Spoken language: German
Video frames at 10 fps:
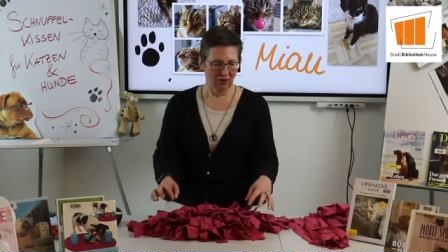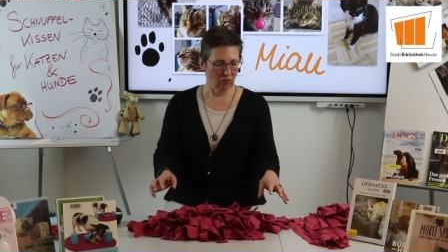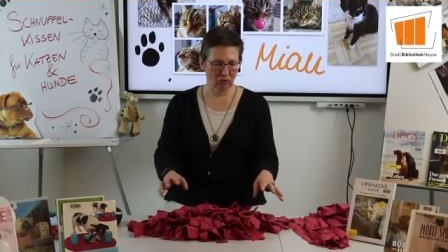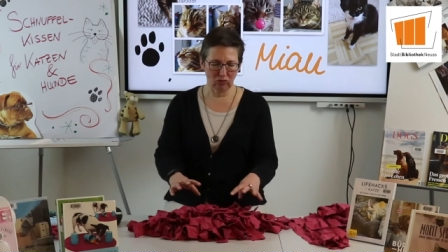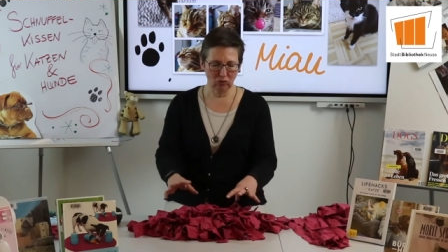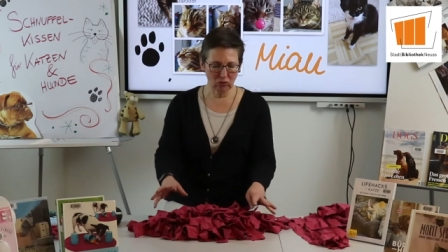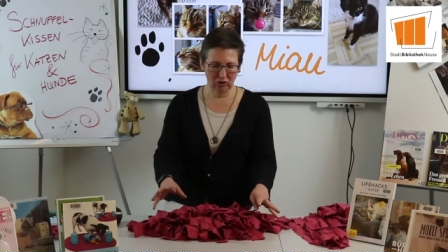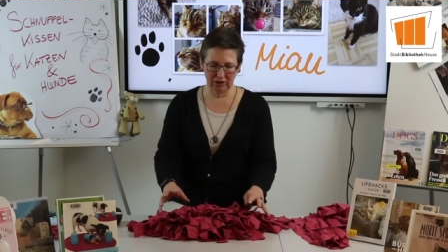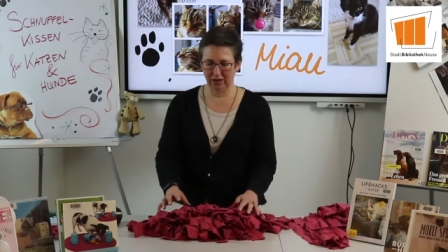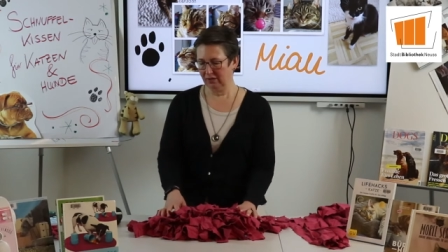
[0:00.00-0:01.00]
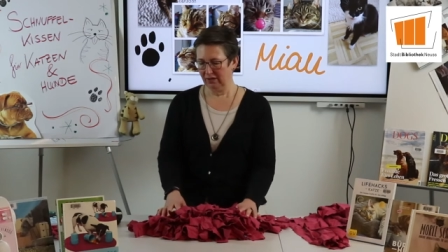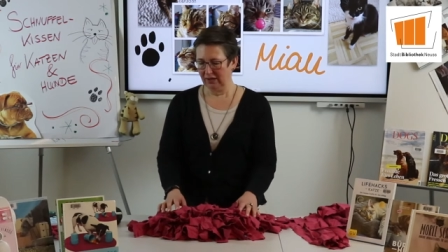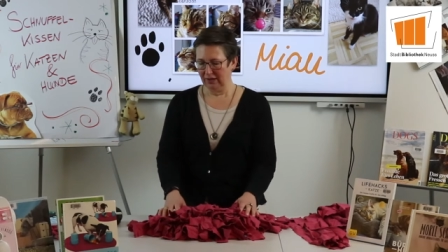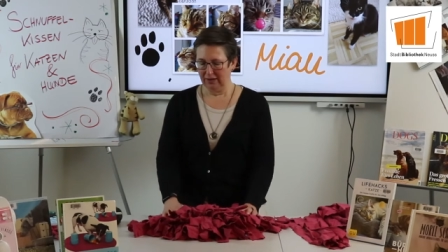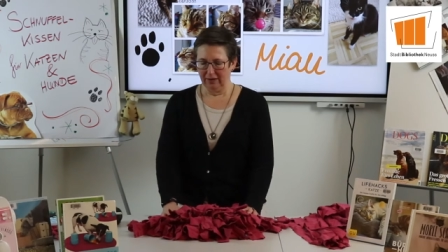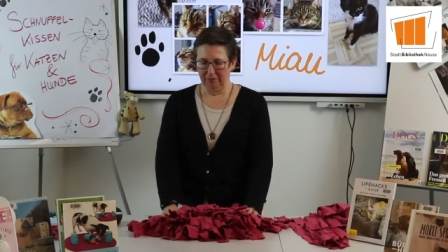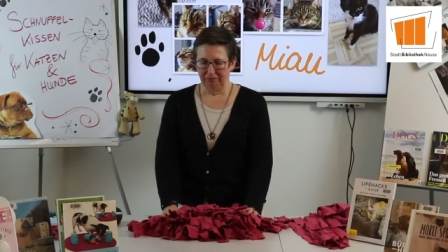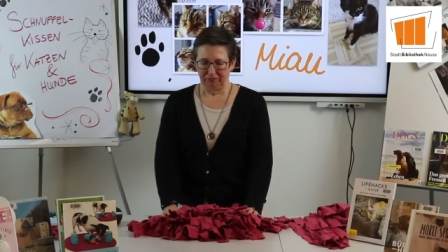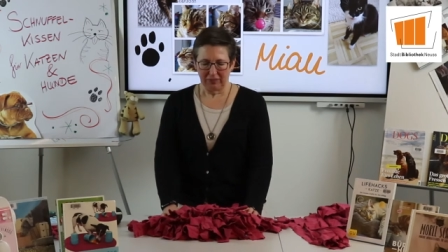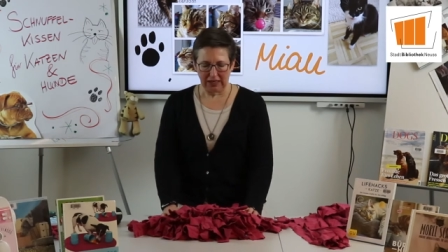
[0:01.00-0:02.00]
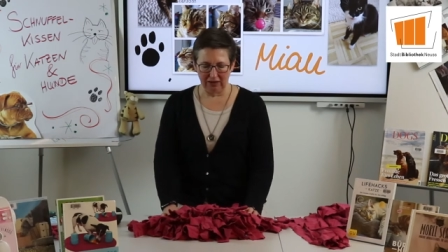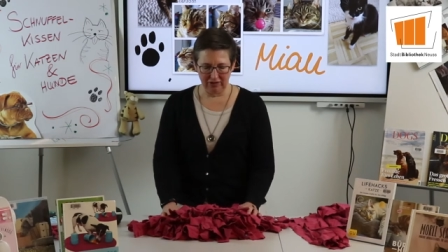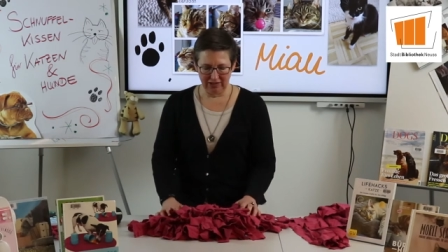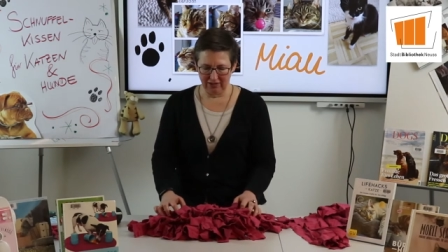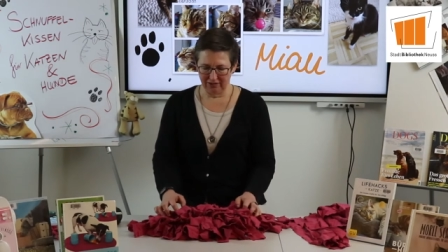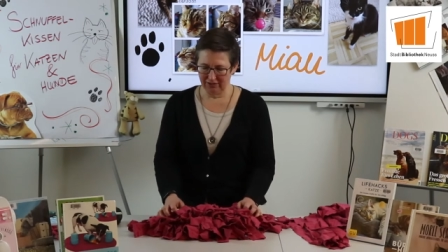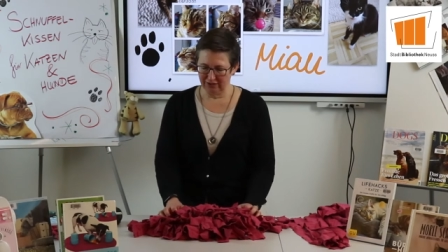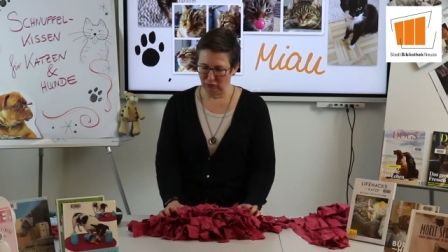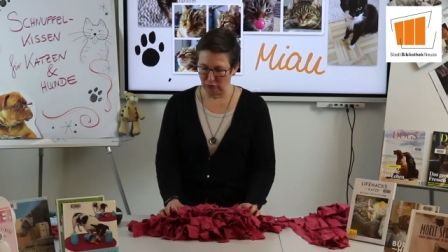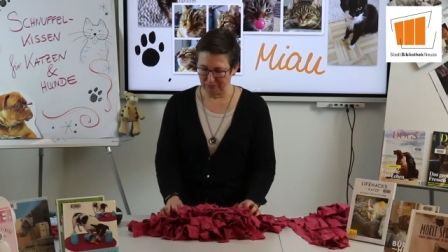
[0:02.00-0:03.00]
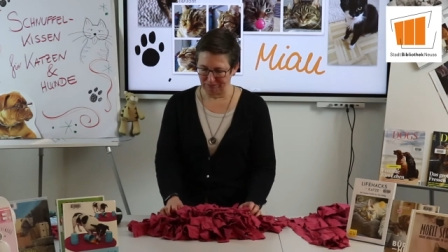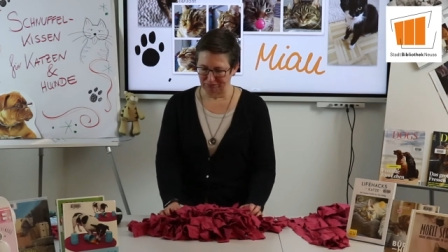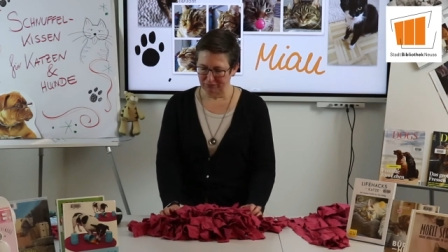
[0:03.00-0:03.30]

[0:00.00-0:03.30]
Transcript: und sucht da ewig lang drin rum.